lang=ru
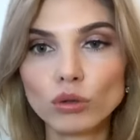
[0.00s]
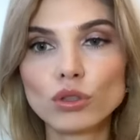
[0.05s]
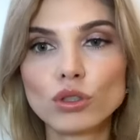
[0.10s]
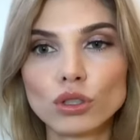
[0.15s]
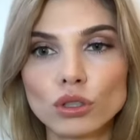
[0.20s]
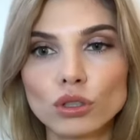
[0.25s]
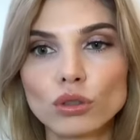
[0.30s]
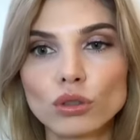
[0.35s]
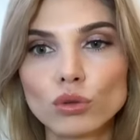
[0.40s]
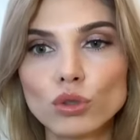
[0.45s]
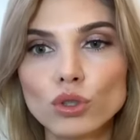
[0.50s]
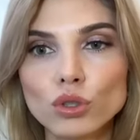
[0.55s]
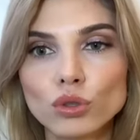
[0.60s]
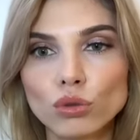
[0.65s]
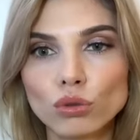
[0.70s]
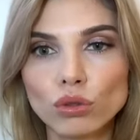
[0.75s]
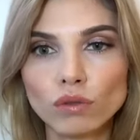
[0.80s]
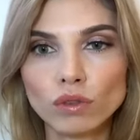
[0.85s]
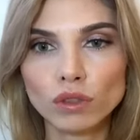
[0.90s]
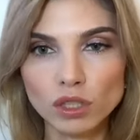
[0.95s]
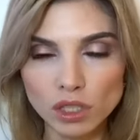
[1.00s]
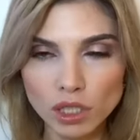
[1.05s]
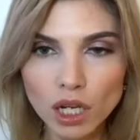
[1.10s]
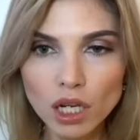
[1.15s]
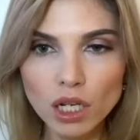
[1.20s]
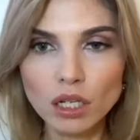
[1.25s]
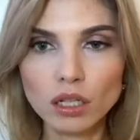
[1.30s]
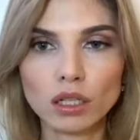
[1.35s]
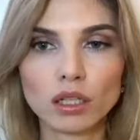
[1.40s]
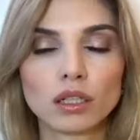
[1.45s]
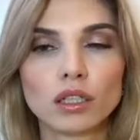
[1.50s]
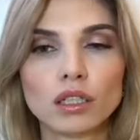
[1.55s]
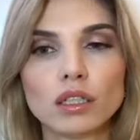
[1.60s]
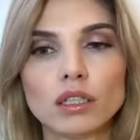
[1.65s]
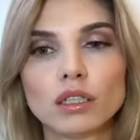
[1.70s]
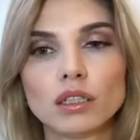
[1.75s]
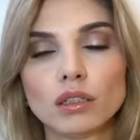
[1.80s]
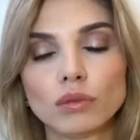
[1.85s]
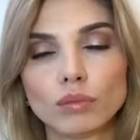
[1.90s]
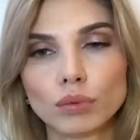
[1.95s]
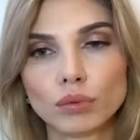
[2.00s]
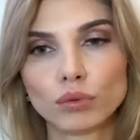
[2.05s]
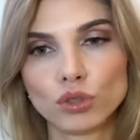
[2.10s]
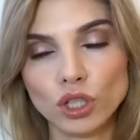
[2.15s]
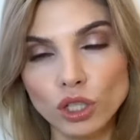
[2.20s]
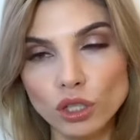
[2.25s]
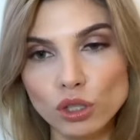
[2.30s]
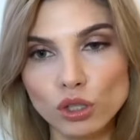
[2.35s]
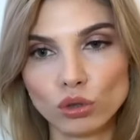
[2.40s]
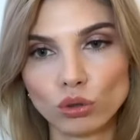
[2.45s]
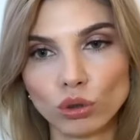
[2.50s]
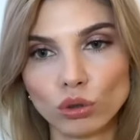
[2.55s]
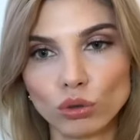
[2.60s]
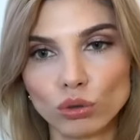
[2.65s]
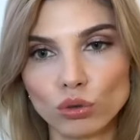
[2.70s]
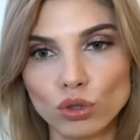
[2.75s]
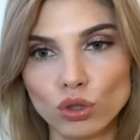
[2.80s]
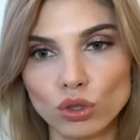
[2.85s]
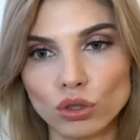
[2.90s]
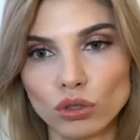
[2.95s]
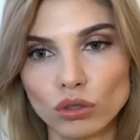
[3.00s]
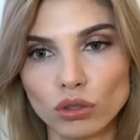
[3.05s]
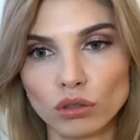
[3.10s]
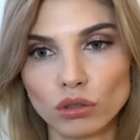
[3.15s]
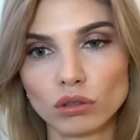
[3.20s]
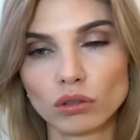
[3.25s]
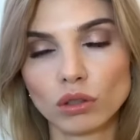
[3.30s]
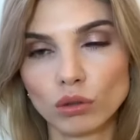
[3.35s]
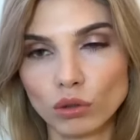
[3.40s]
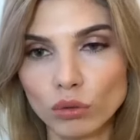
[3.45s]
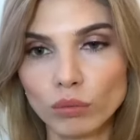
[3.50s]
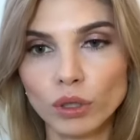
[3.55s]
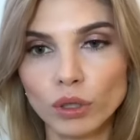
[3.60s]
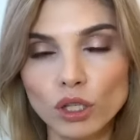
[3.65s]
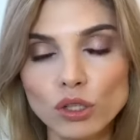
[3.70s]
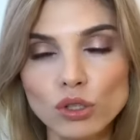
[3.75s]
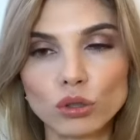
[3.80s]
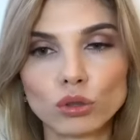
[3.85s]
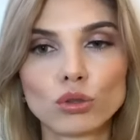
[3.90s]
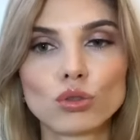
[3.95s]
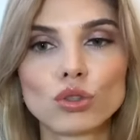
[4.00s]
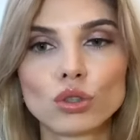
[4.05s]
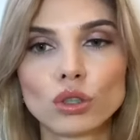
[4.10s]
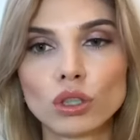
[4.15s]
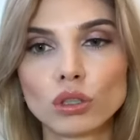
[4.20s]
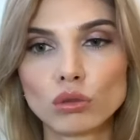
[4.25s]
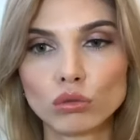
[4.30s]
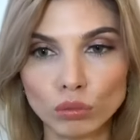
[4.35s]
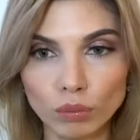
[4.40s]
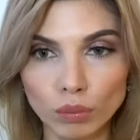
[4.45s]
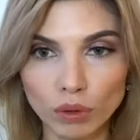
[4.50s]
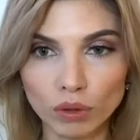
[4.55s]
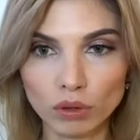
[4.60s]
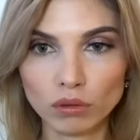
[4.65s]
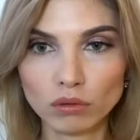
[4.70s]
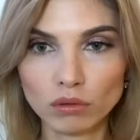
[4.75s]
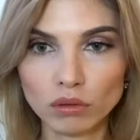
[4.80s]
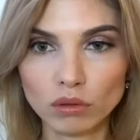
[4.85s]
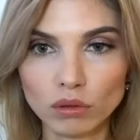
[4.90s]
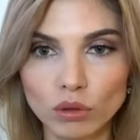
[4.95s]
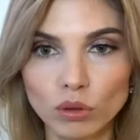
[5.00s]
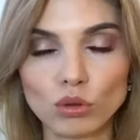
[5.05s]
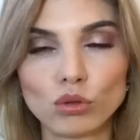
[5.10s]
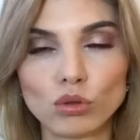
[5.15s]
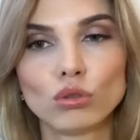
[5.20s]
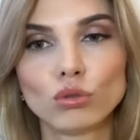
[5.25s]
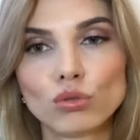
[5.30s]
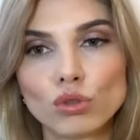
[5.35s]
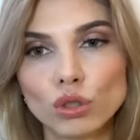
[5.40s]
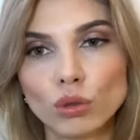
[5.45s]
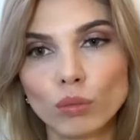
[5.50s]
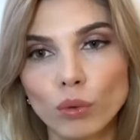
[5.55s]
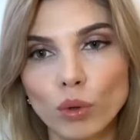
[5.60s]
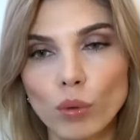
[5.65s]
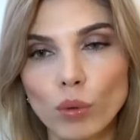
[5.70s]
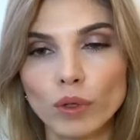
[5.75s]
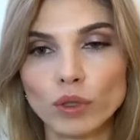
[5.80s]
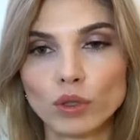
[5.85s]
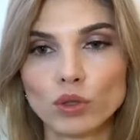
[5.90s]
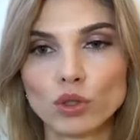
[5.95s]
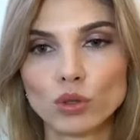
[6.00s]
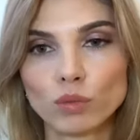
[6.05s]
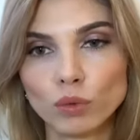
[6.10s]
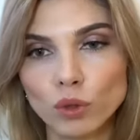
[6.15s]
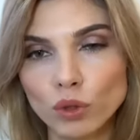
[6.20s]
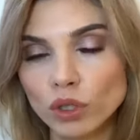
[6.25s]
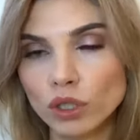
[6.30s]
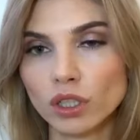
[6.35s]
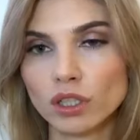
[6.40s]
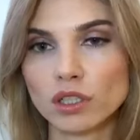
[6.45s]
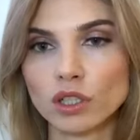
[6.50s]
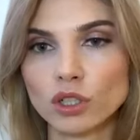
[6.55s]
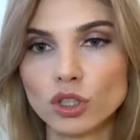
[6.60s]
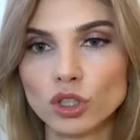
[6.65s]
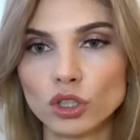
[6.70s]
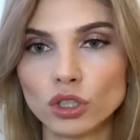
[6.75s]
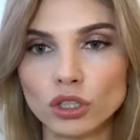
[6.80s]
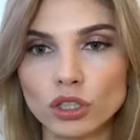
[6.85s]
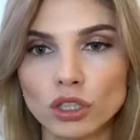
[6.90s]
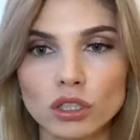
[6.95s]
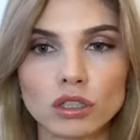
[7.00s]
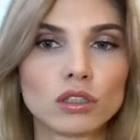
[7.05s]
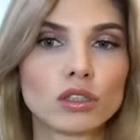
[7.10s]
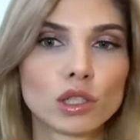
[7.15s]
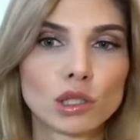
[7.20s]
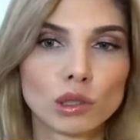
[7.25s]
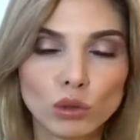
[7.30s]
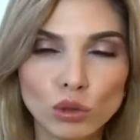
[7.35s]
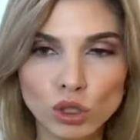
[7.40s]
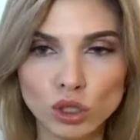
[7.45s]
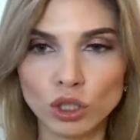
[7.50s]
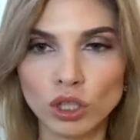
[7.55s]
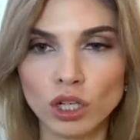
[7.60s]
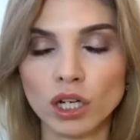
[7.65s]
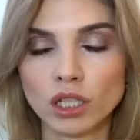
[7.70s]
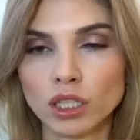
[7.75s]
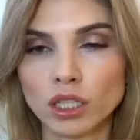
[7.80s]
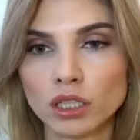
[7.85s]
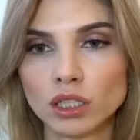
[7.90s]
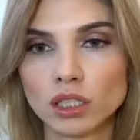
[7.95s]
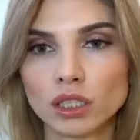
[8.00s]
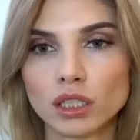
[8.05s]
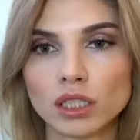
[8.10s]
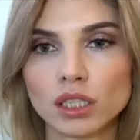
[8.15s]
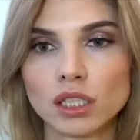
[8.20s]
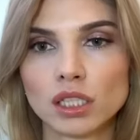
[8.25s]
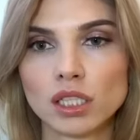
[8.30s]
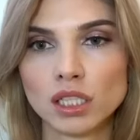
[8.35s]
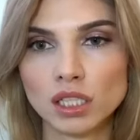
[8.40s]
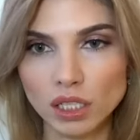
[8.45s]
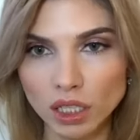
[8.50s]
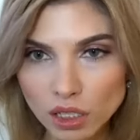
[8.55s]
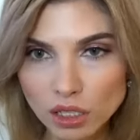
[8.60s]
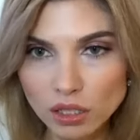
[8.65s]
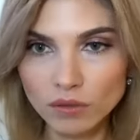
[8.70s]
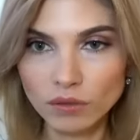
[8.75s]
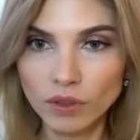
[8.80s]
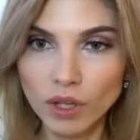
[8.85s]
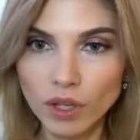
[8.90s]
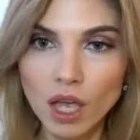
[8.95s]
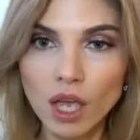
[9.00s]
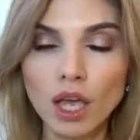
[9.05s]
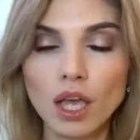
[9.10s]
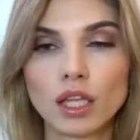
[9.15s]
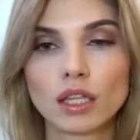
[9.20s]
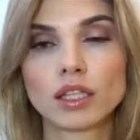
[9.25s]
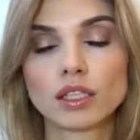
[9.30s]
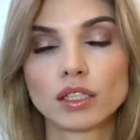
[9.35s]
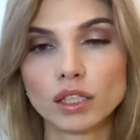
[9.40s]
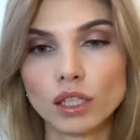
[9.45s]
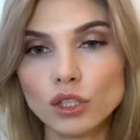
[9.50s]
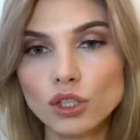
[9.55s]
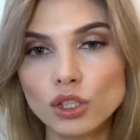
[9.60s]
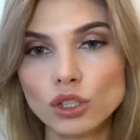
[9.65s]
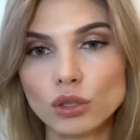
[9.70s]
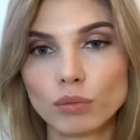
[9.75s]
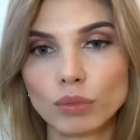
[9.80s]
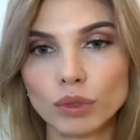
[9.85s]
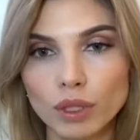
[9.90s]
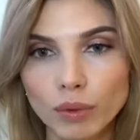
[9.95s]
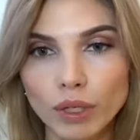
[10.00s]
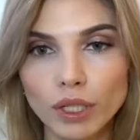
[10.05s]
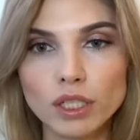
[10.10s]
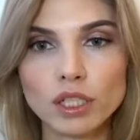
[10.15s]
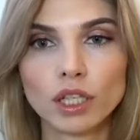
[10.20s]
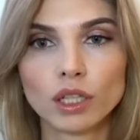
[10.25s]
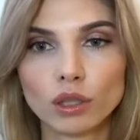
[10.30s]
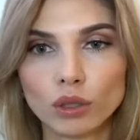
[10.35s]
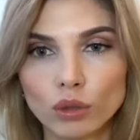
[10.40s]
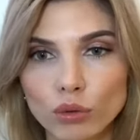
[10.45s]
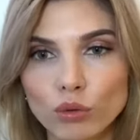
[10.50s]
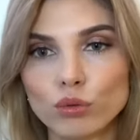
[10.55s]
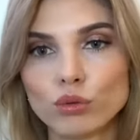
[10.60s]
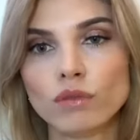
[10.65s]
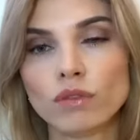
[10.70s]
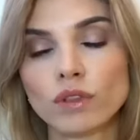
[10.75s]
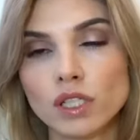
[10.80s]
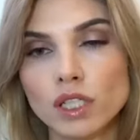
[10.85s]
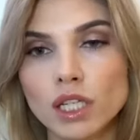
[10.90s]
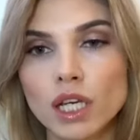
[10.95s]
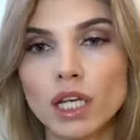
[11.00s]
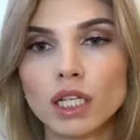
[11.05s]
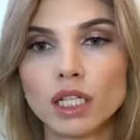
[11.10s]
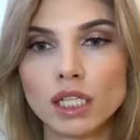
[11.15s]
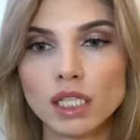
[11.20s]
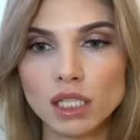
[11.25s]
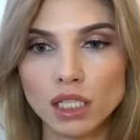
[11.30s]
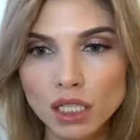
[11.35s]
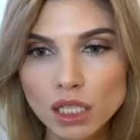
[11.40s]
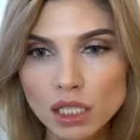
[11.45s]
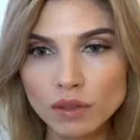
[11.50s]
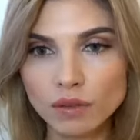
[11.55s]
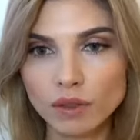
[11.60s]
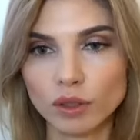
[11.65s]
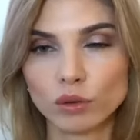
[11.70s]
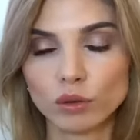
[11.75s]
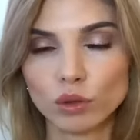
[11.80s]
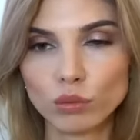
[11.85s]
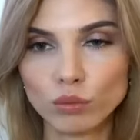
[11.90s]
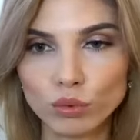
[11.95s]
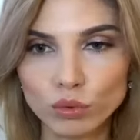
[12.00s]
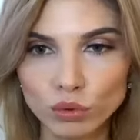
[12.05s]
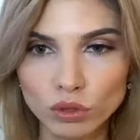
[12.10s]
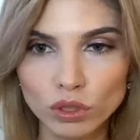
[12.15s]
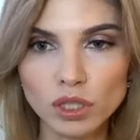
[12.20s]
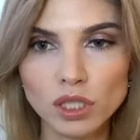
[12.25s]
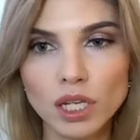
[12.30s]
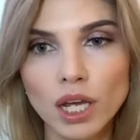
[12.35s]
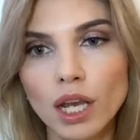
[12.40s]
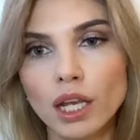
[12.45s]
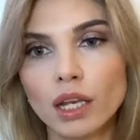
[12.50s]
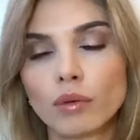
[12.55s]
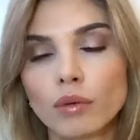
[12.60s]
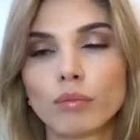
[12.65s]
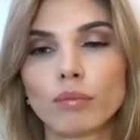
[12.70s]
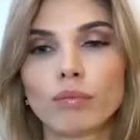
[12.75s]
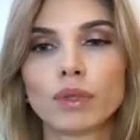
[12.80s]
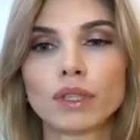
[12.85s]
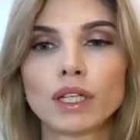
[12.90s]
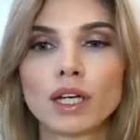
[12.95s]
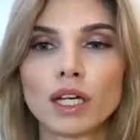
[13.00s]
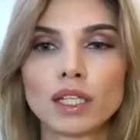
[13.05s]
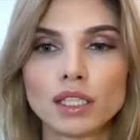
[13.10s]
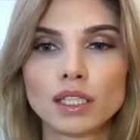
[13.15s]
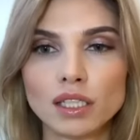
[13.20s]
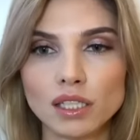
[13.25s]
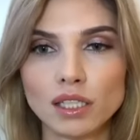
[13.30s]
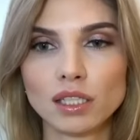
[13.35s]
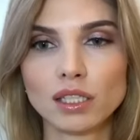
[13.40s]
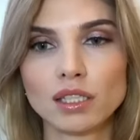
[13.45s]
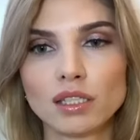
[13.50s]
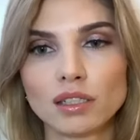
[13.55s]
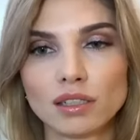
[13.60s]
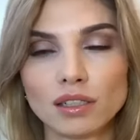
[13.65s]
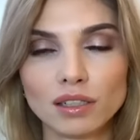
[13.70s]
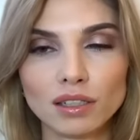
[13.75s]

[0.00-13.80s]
очень, очень универсально, и получается, что это очень э, такой макияж, он очень доступен. То есть не нужно покупать очень много различных э, сложных каких-то средств. Достаточно подобрать одно универсальное средство, которое будет идеально подходить